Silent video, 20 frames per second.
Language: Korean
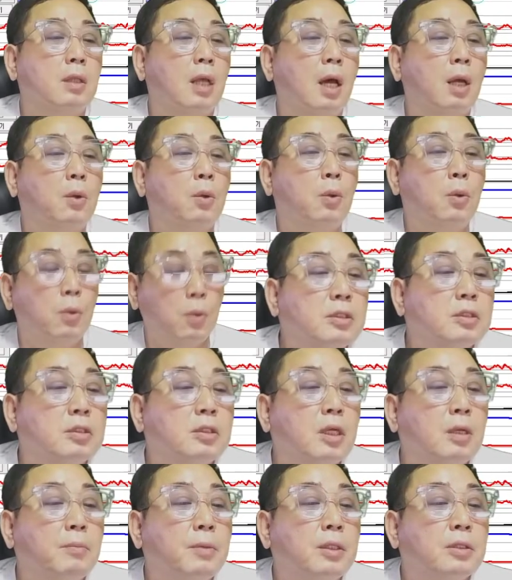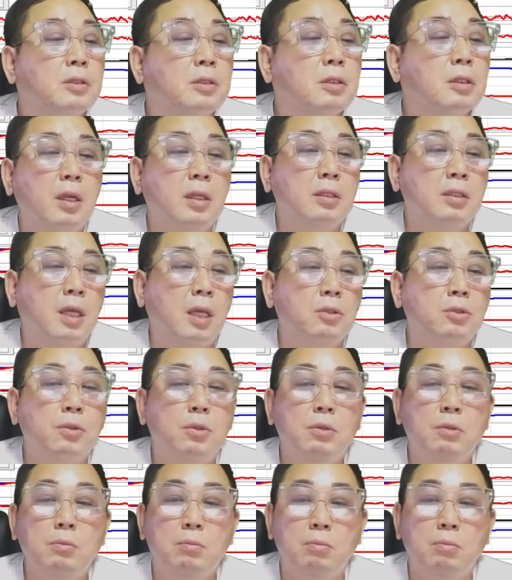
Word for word: 나노씨엔에스 얘도